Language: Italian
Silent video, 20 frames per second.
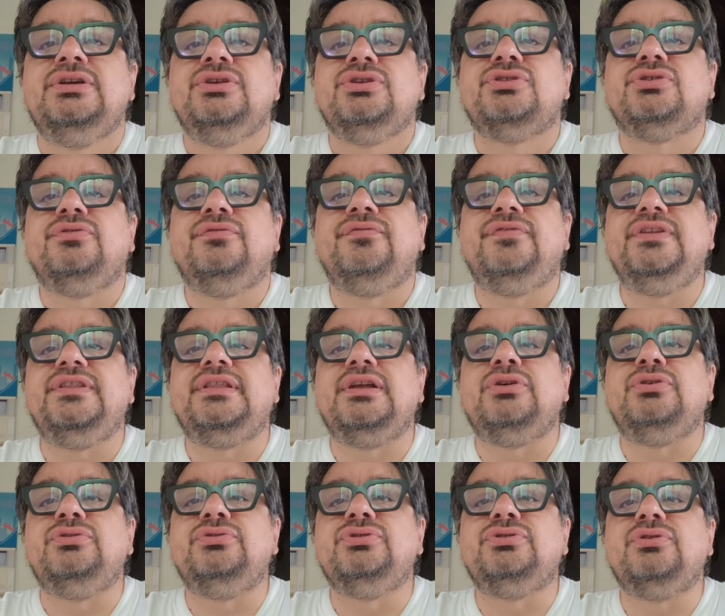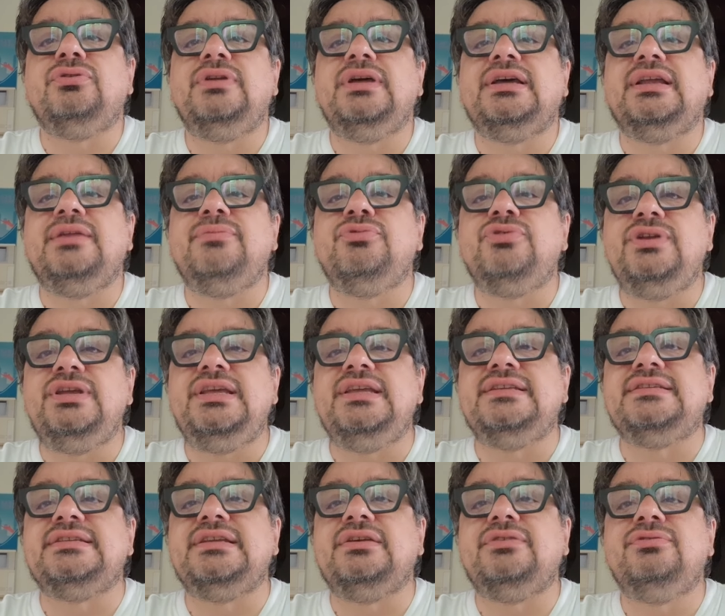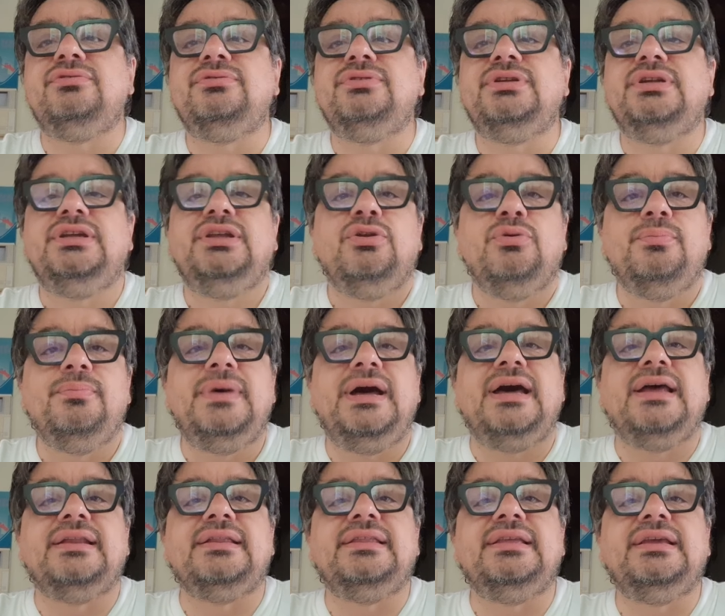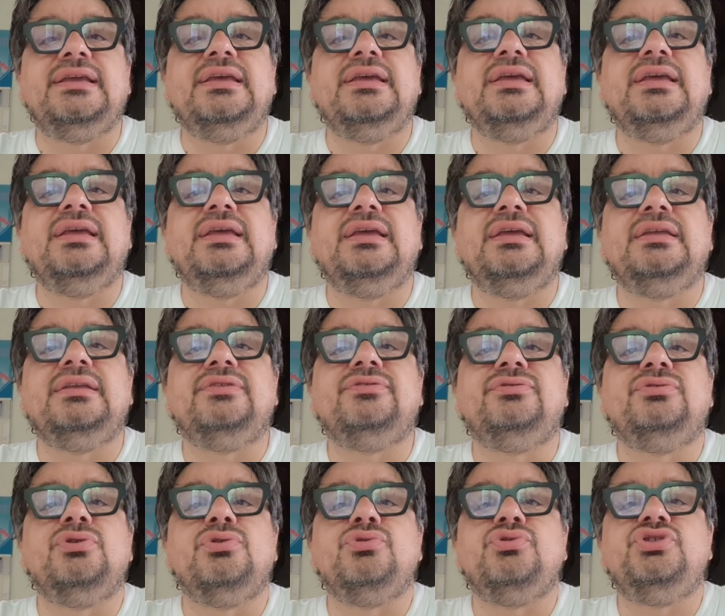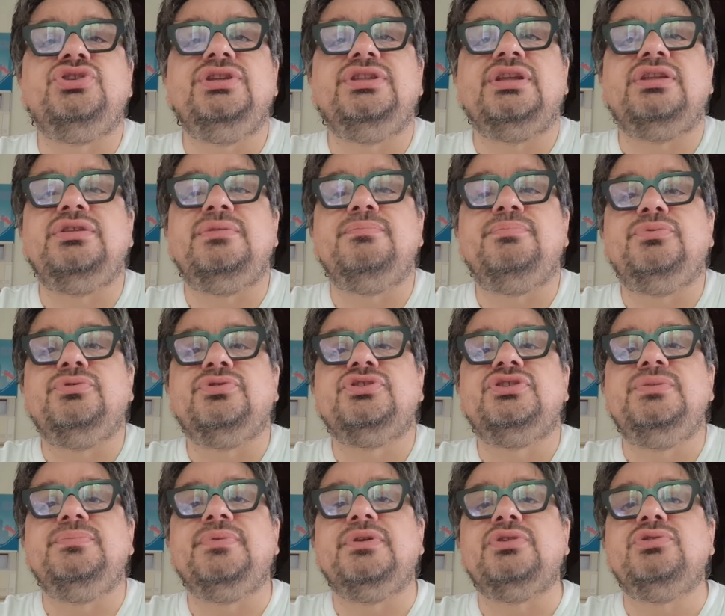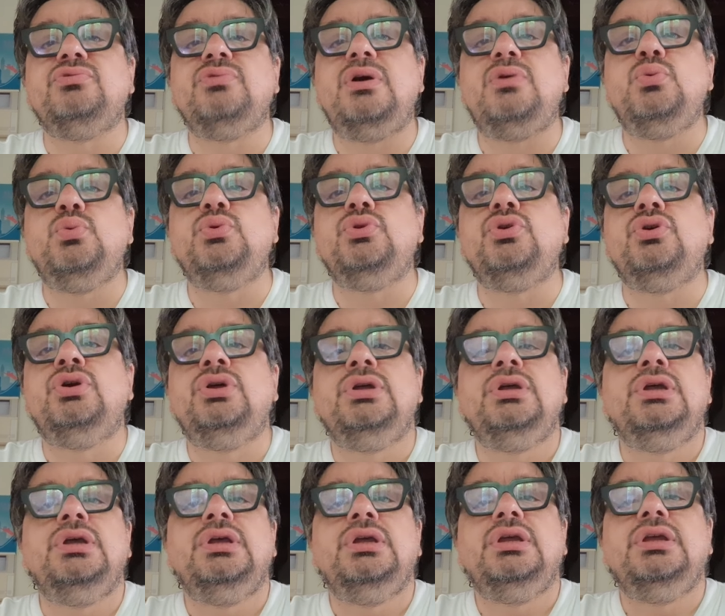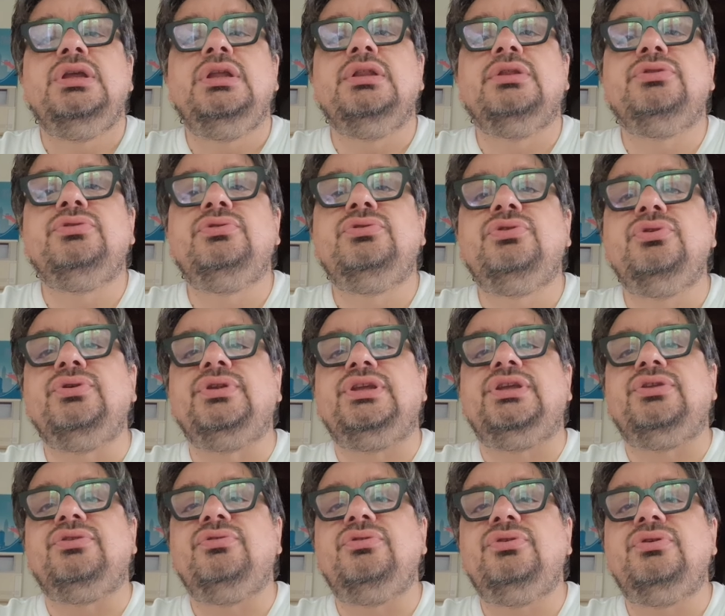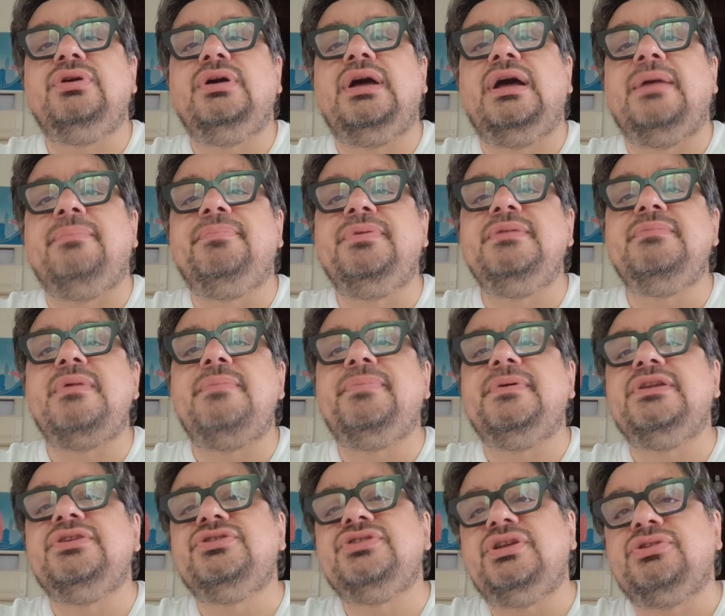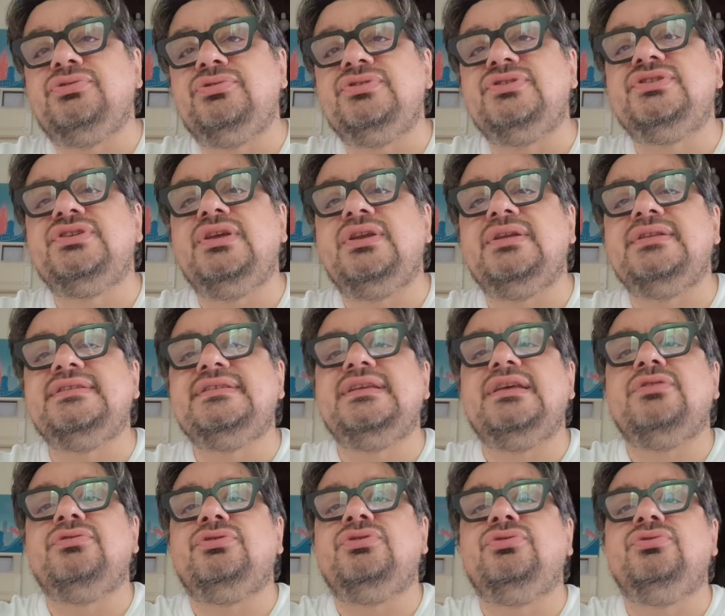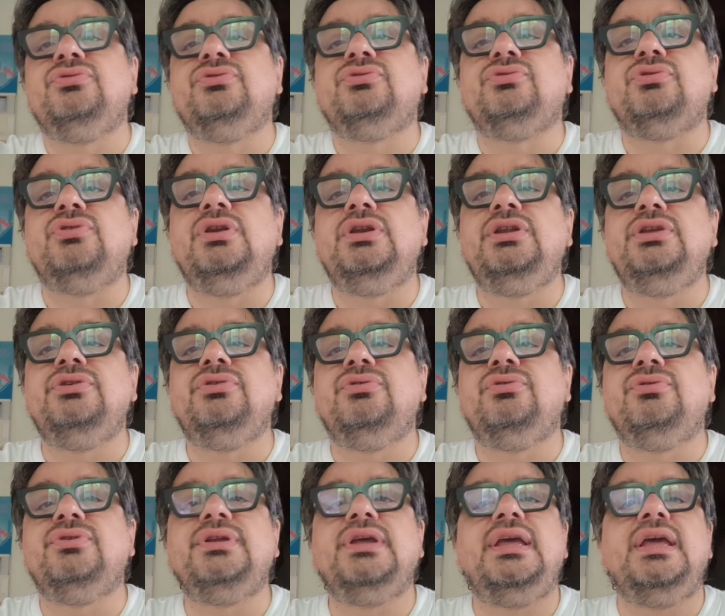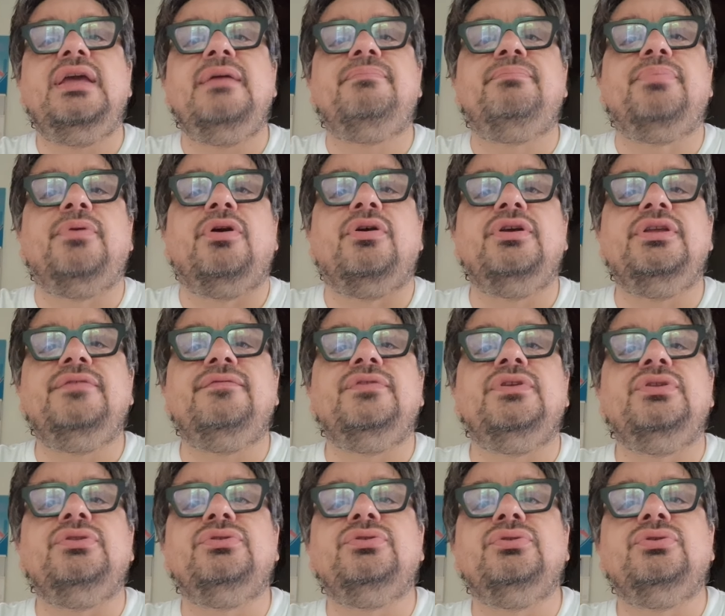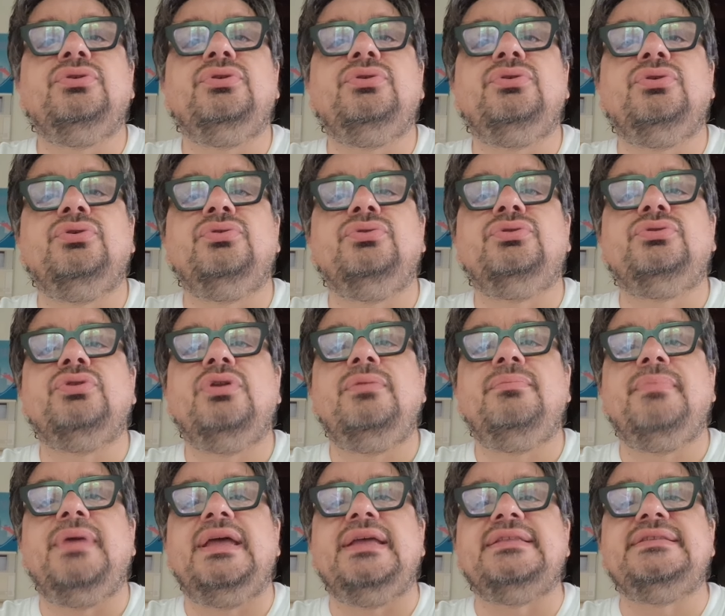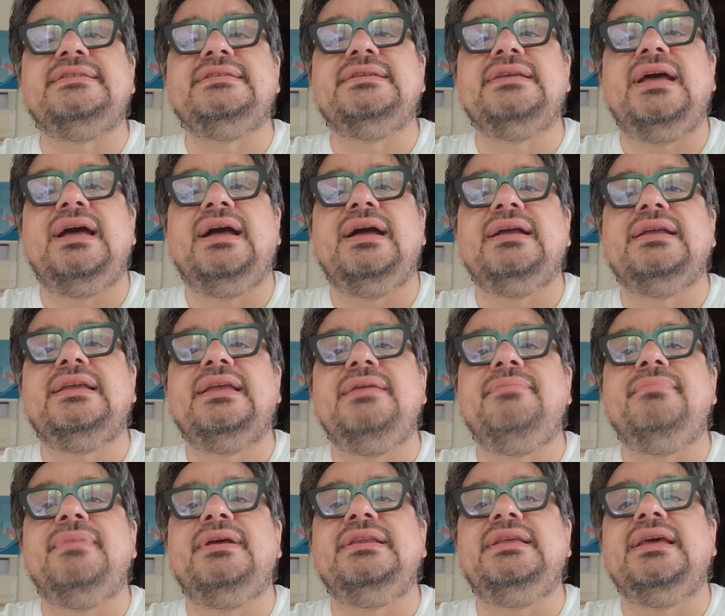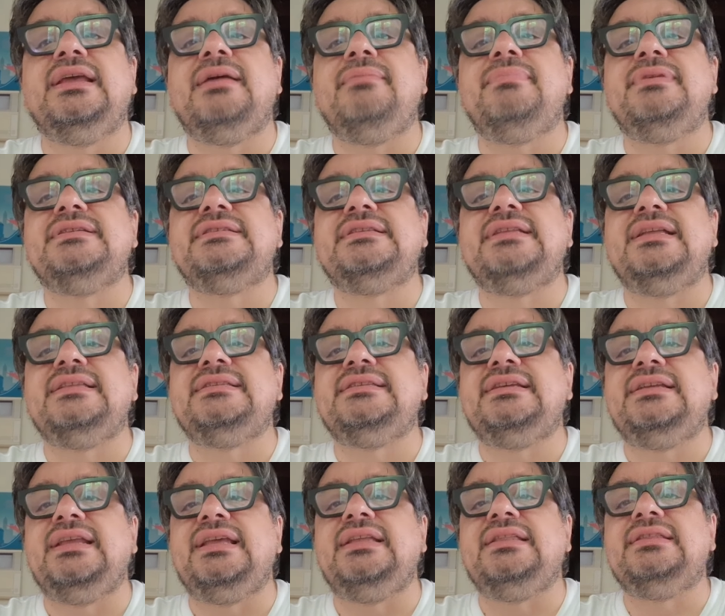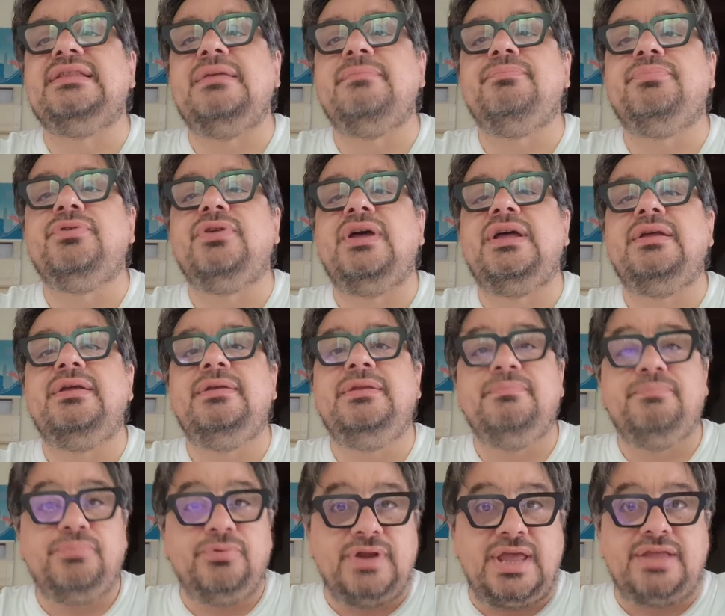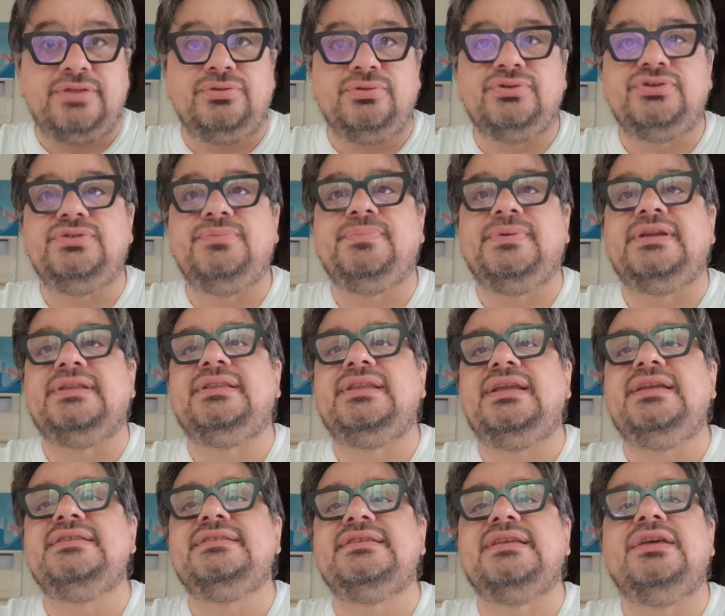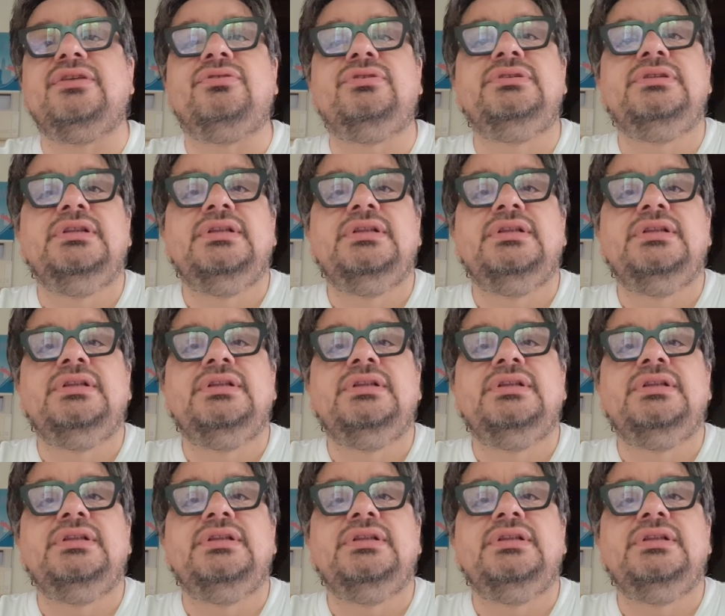sconfitta contro la Cremonese con i Lombardi che sono riusciti ad imporsi per 2 a 1, il Torino ha prima pareggiato 0-0 contro il Lione e poi vinto contro il Metz, anche in maniera abbastanza netta, imponendosi per 3-0